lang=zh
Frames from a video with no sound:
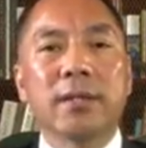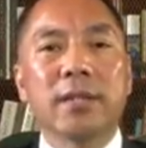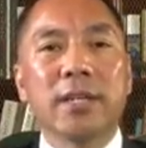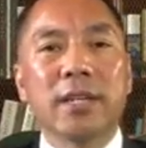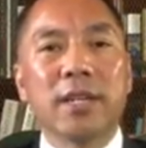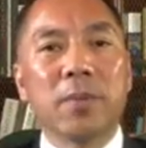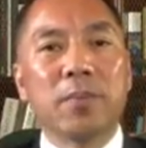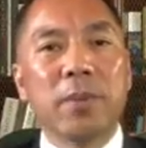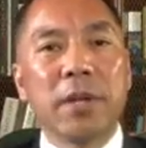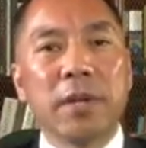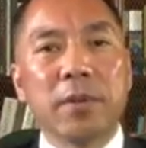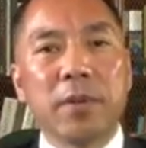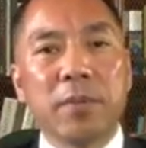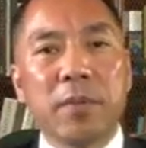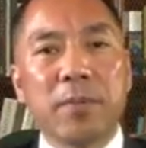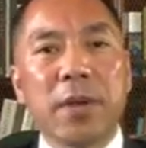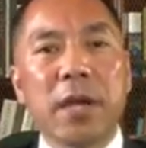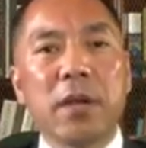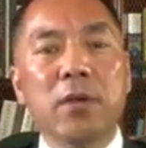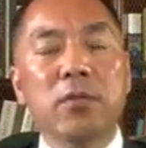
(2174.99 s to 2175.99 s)
这个被你
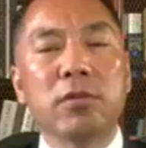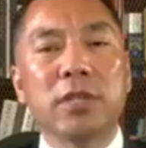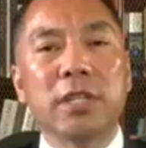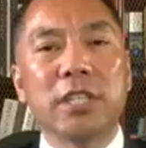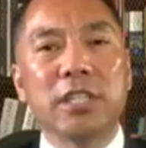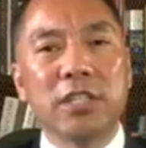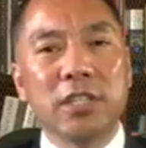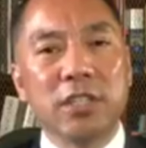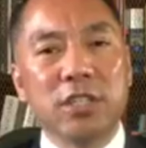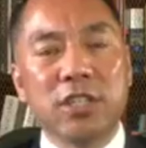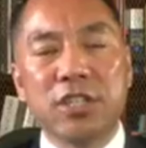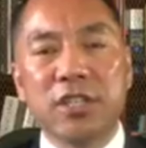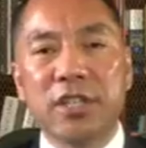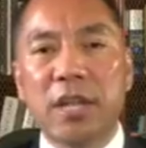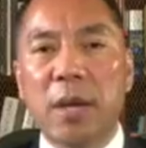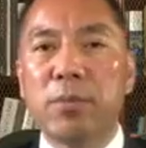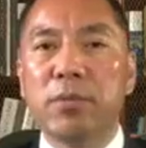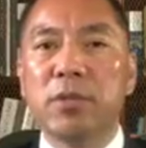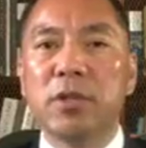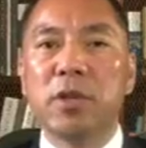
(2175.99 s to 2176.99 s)
们边控的已经几
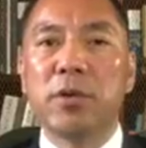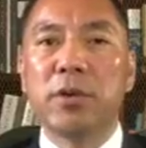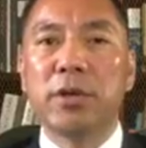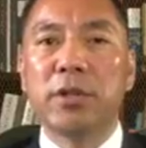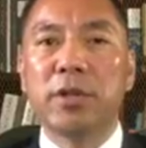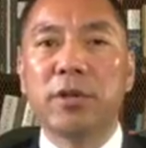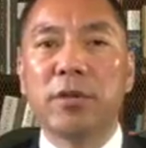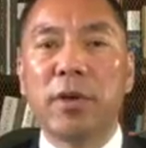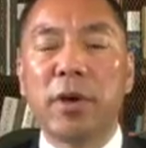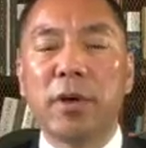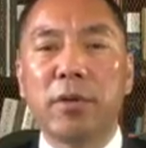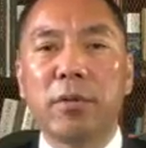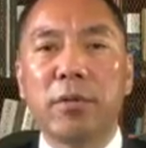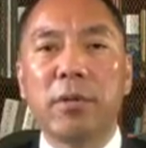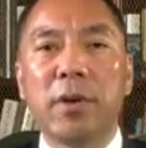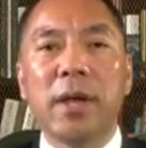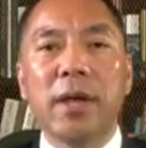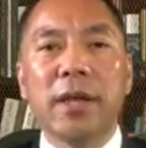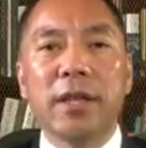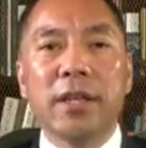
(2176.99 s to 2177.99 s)
年不能回去的员
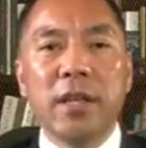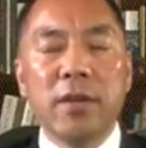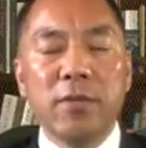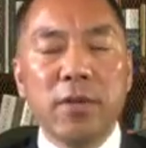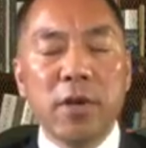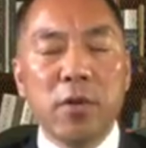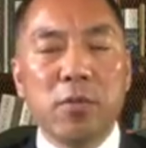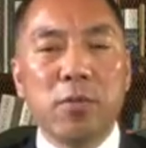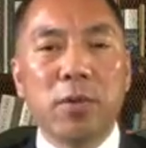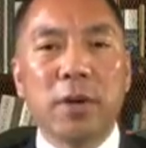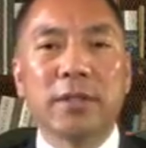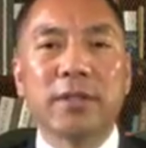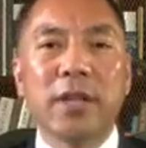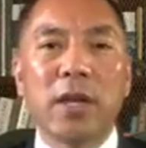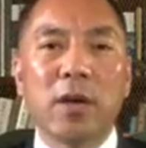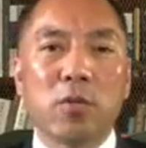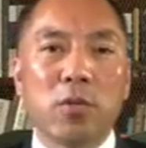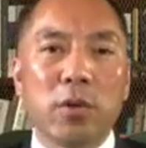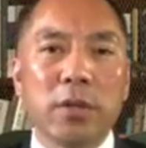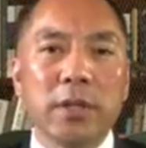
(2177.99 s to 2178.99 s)
工，因为我
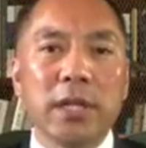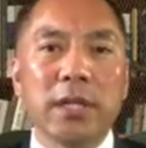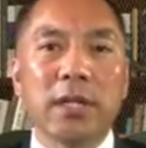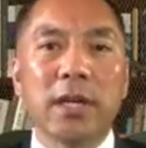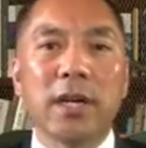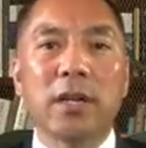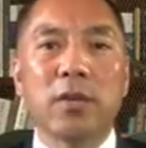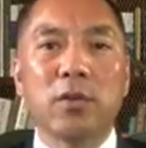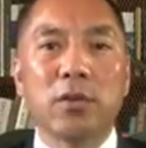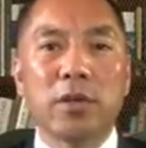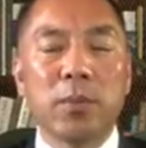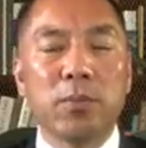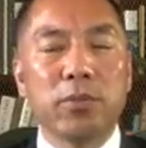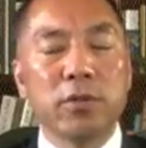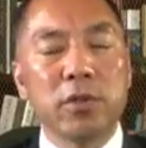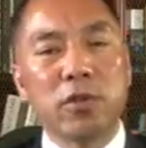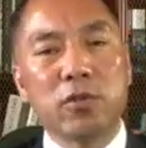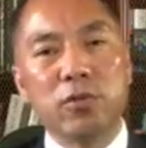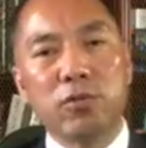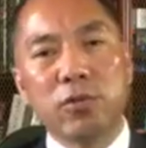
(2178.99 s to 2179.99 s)
在国内的很多人
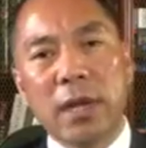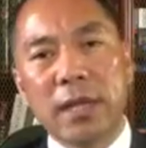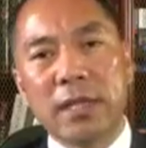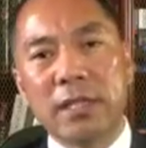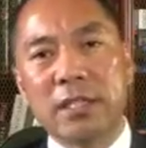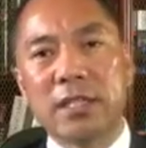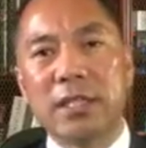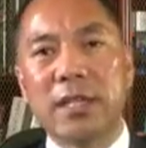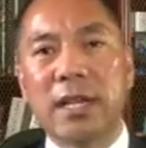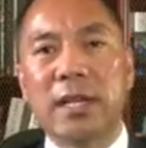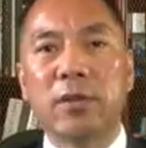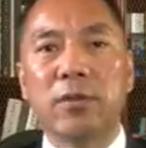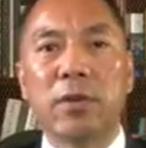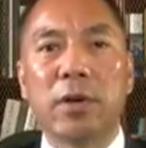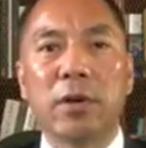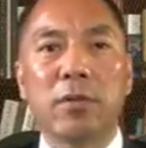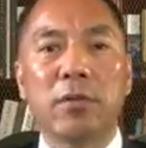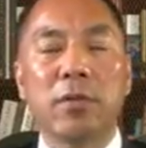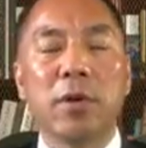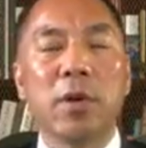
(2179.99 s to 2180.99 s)
不能出来的几年的
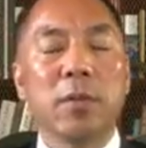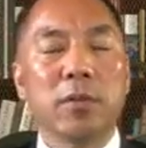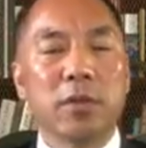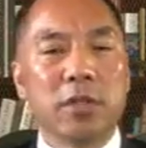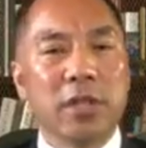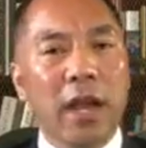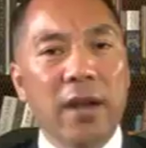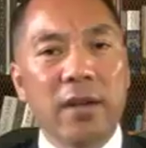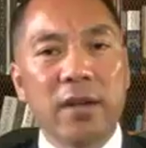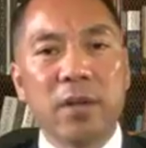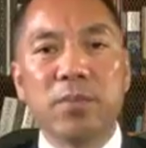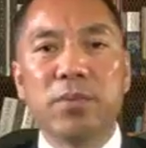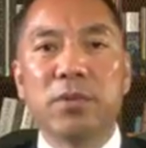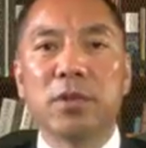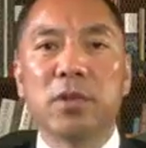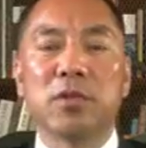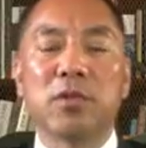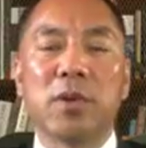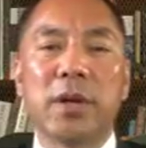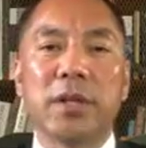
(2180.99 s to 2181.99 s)
员工，家人不
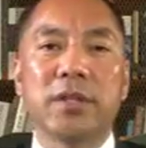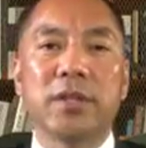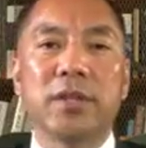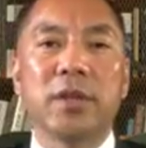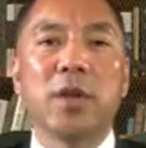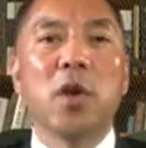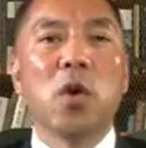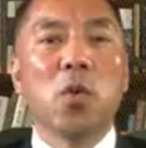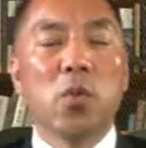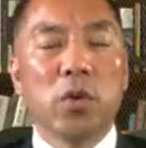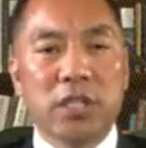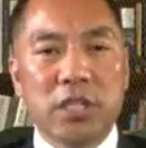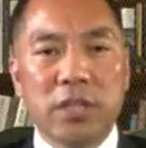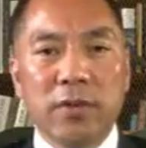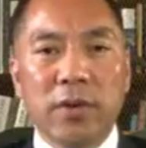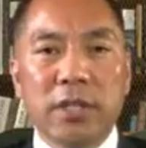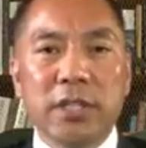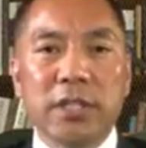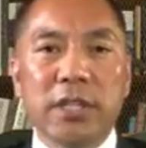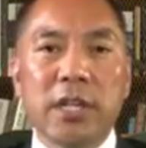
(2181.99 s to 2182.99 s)
能团聚。我
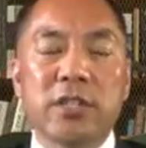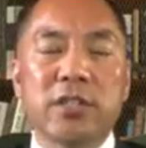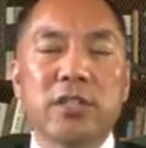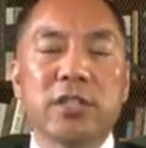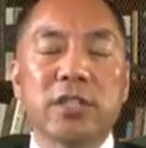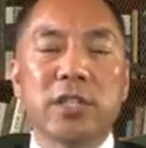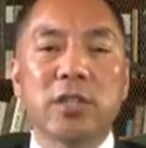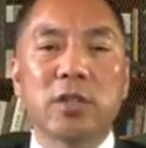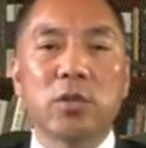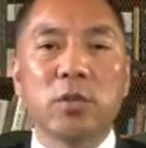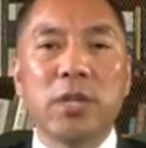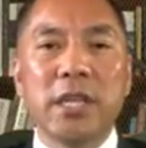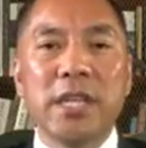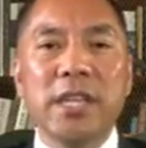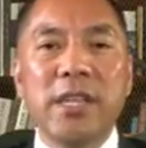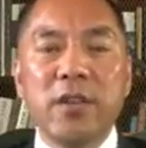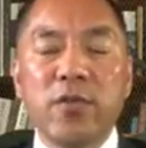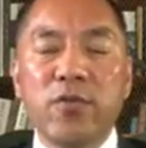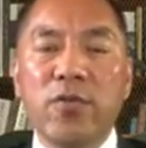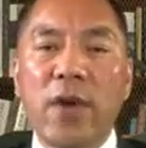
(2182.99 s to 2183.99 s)
希望这件事情都
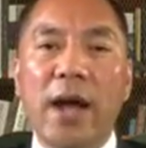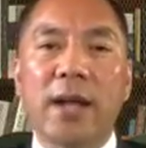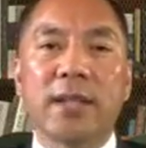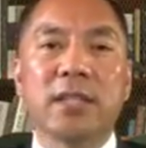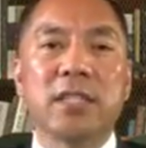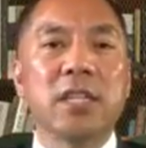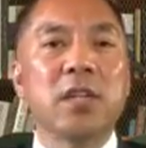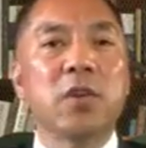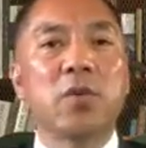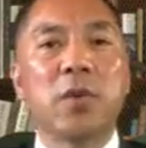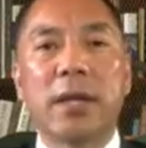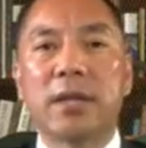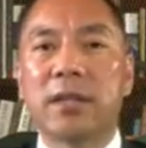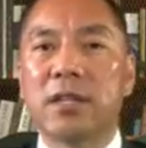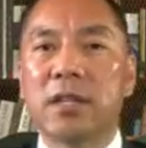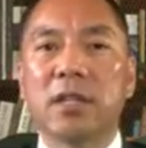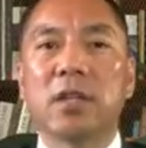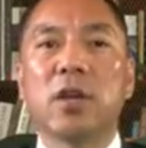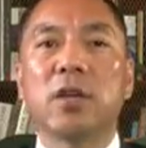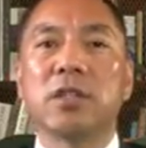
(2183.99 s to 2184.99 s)
依法尽快
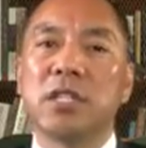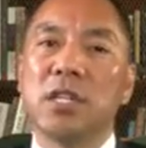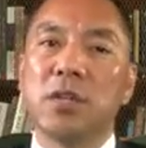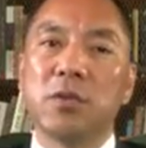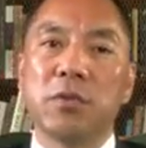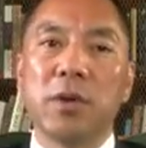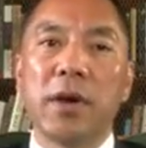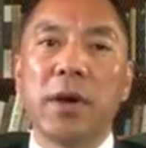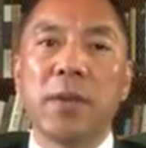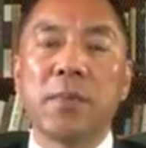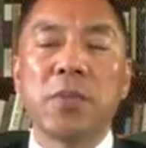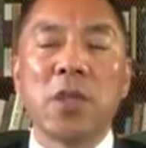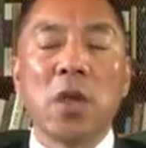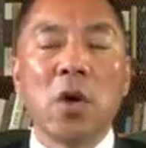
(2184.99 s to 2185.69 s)
得到解决。